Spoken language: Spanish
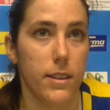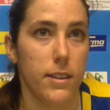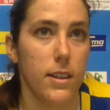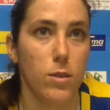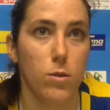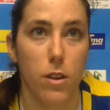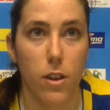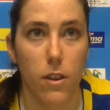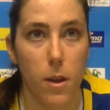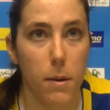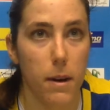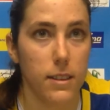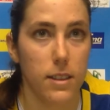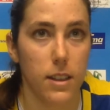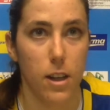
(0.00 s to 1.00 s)
en la situación de
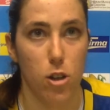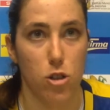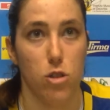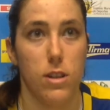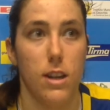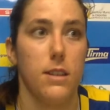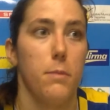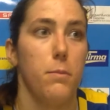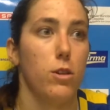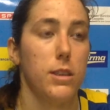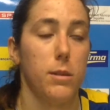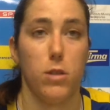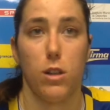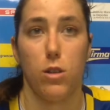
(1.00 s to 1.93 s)
base y nosotras tampoco estamos